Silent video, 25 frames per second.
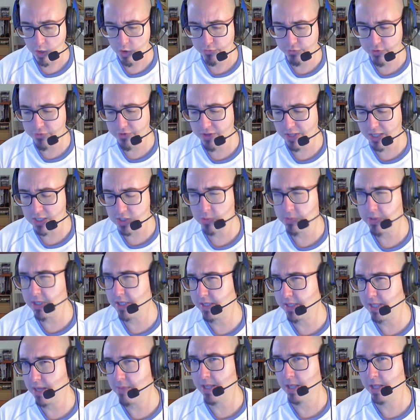fui falar sobre
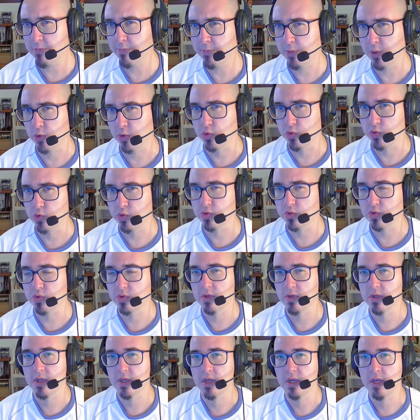determinado produto
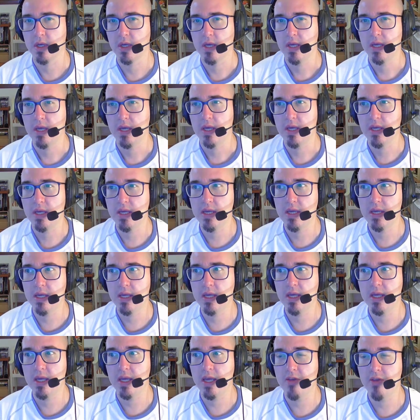
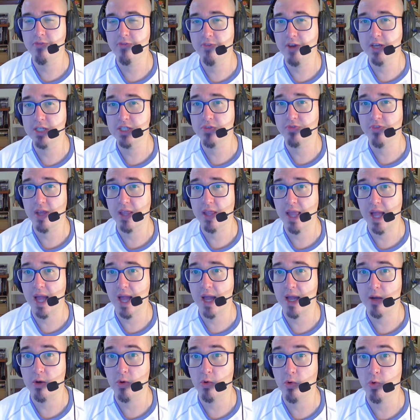e em vez de
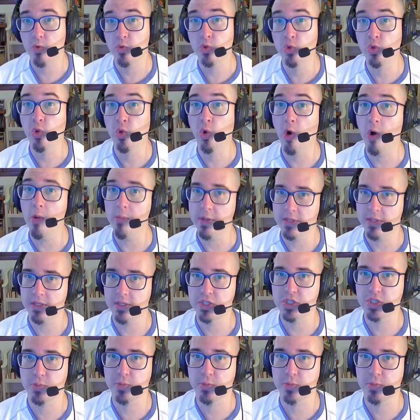falar o nome deste